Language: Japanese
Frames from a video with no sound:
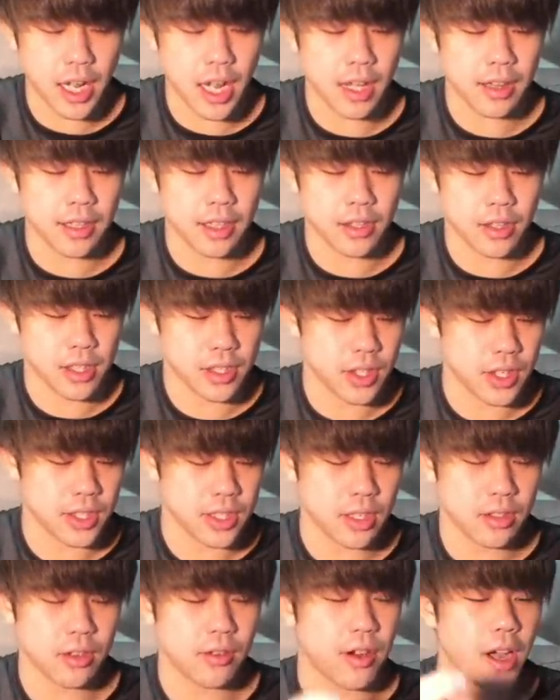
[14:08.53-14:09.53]
ハンターとか添え
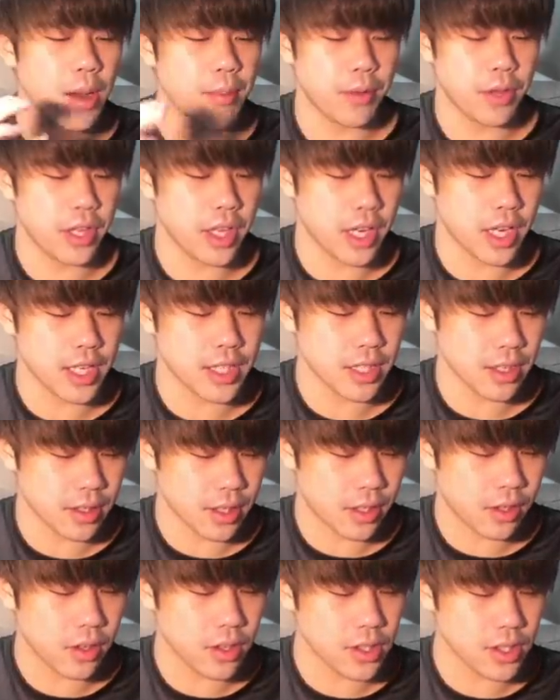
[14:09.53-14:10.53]
ちゃうと、ファイボでいかれちゃうん
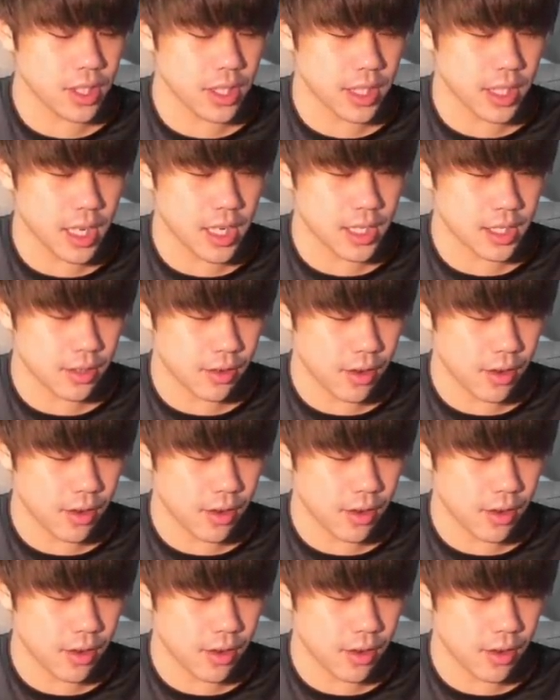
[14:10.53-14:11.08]
で、クロスに対して